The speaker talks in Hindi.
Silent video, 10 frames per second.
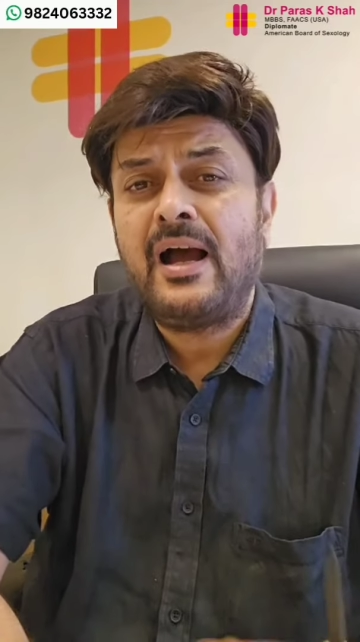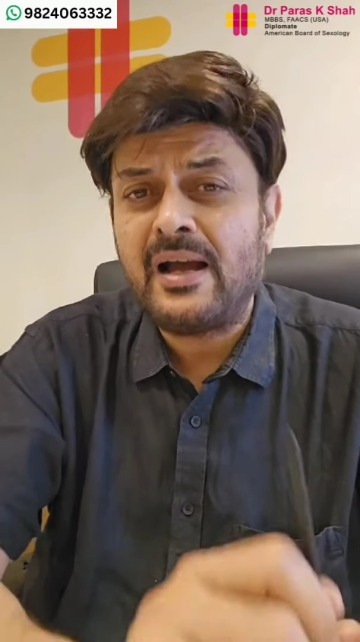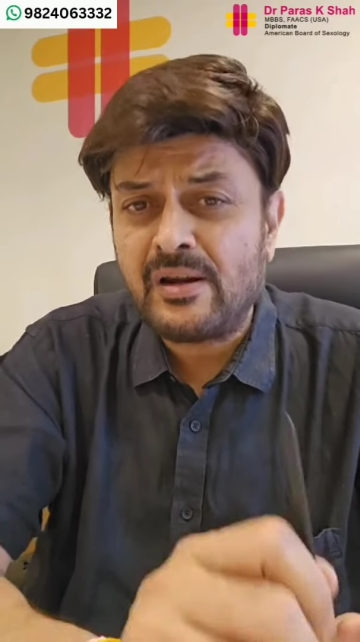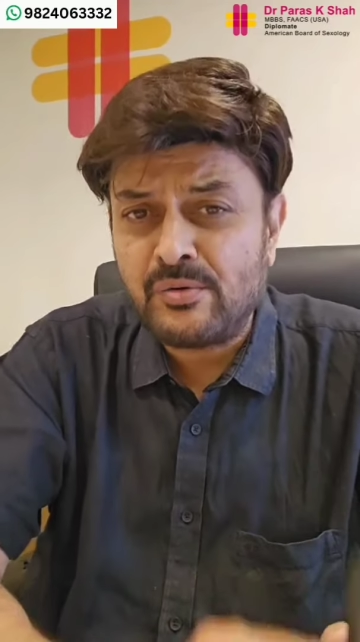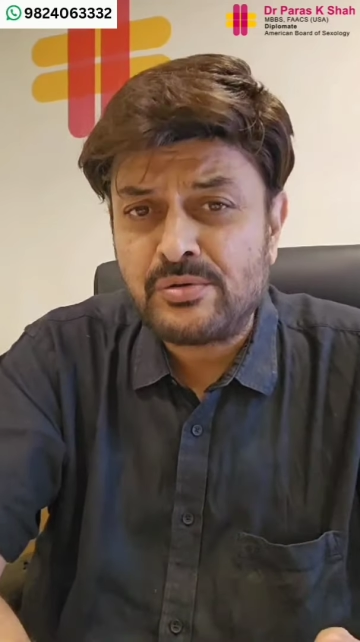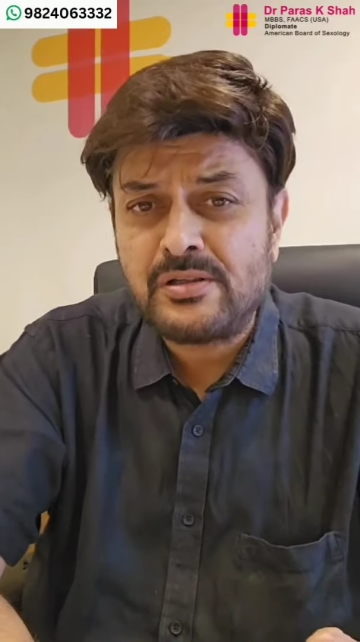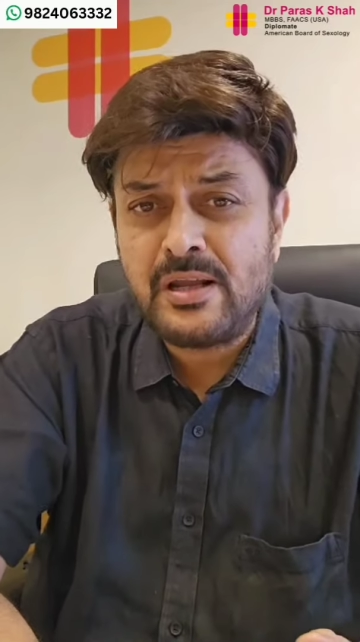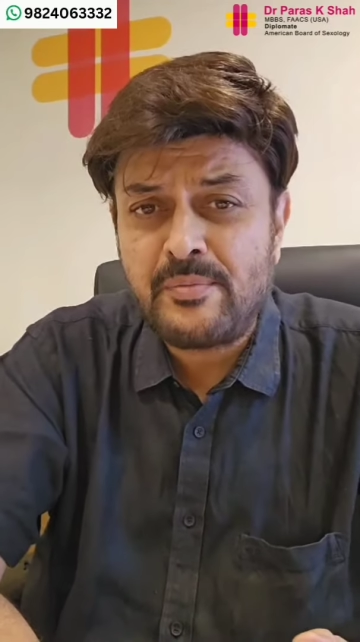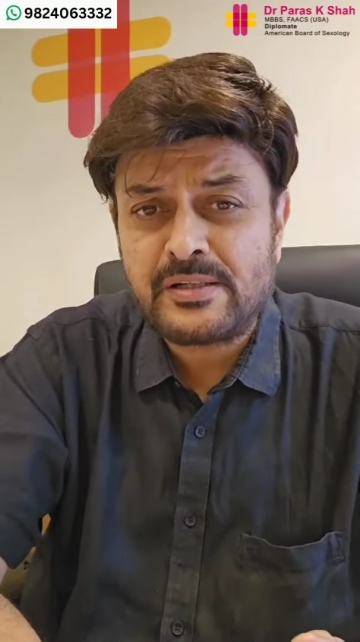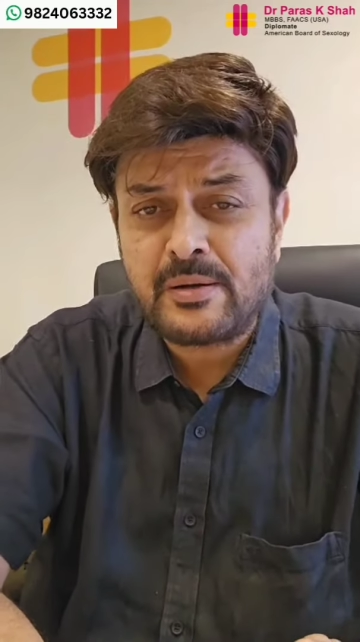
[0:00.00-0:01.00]
अगर उस दिन
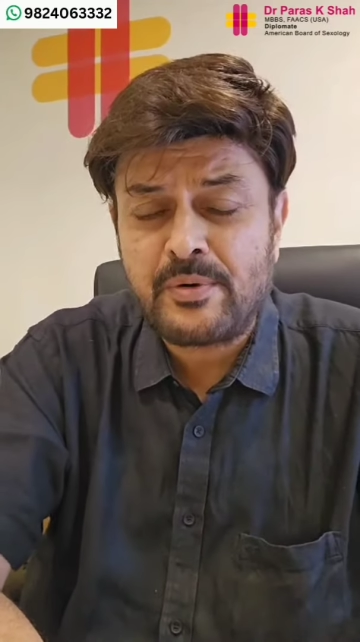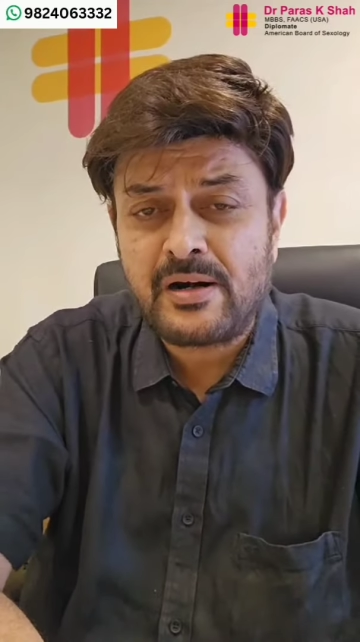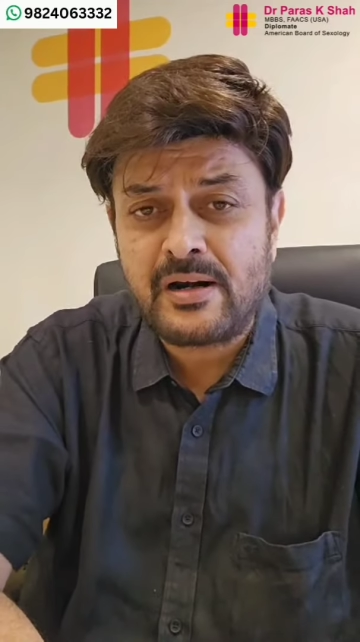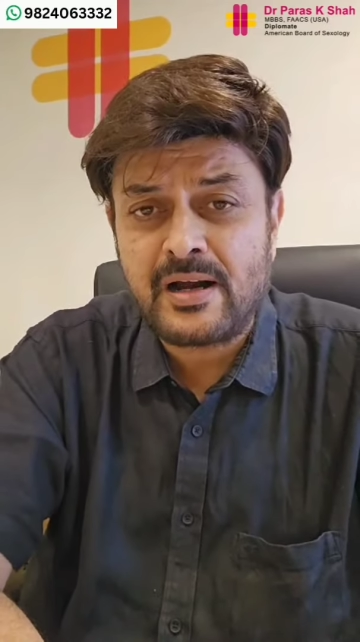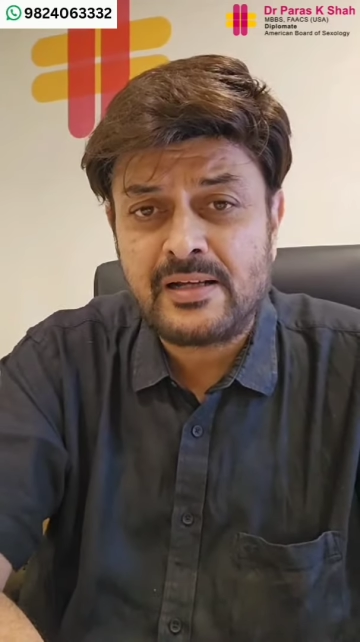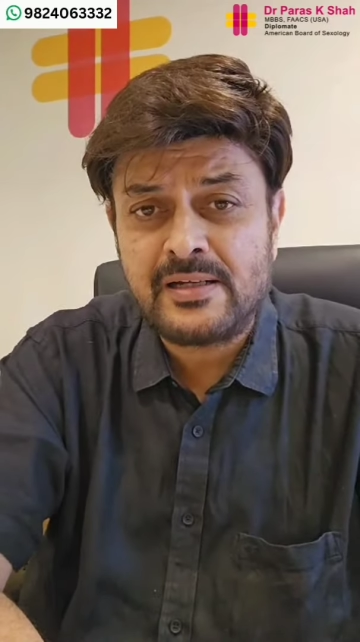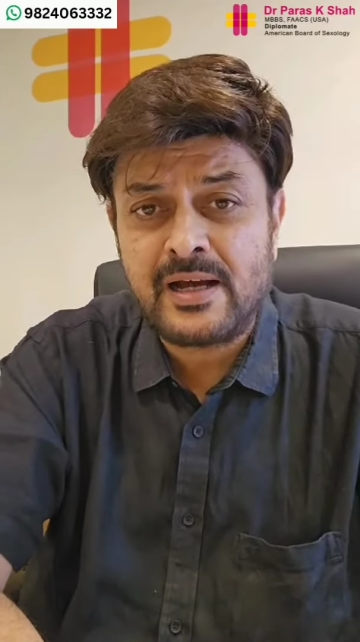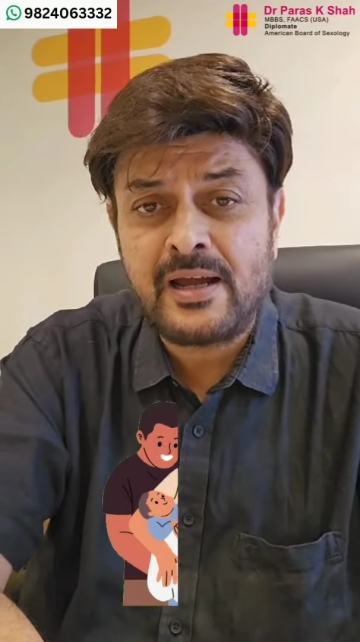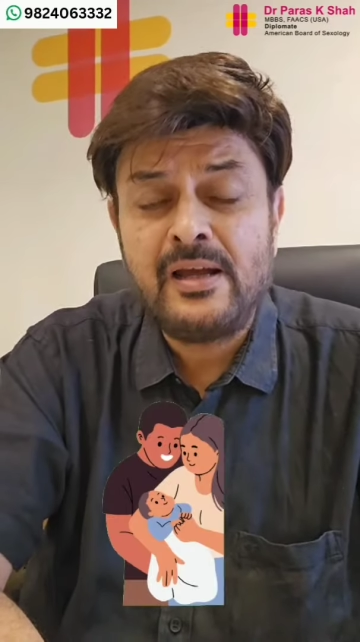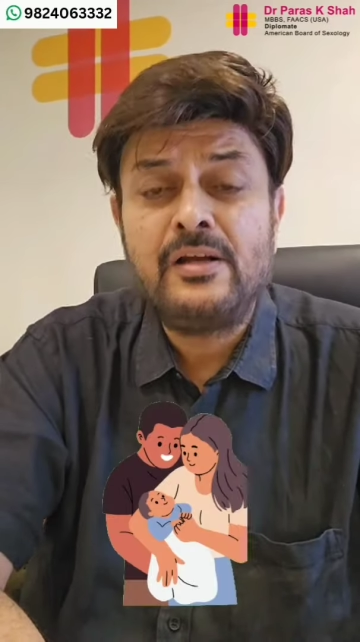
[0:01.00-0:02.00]
में सबन रखा जाए